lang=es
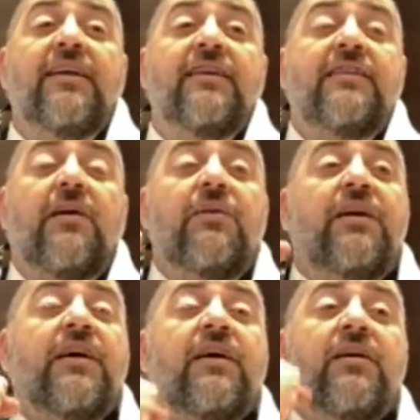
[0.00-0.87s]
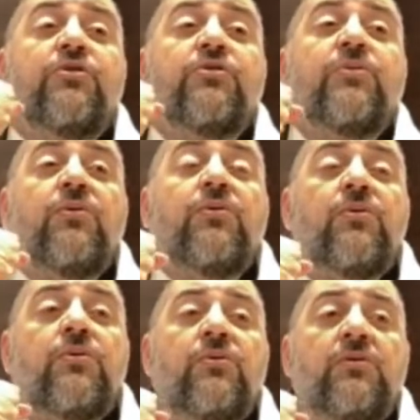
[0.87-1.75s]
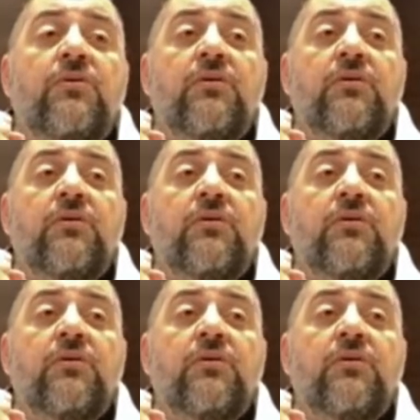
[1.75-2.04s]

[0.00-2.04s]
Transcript: hay que saber que su Arujú